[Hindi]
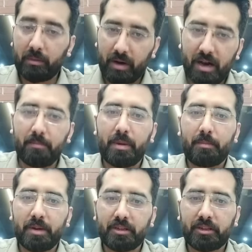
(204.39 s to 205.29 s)
तमाम
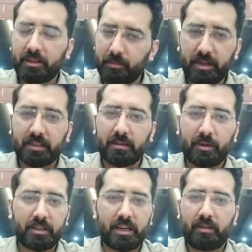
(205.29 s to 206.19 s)
पेपर्स जिस भी किस्म
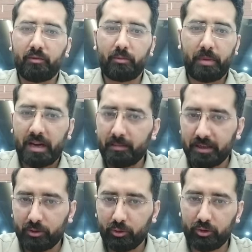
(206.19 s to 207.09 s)
के चाहे वो पी
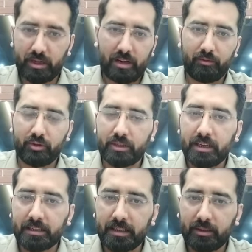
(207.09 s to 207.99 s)
हो चाहे वो सी
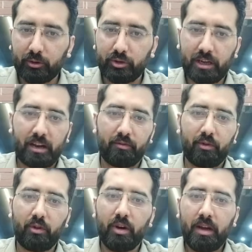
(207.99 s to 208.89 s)
हो चाहे वो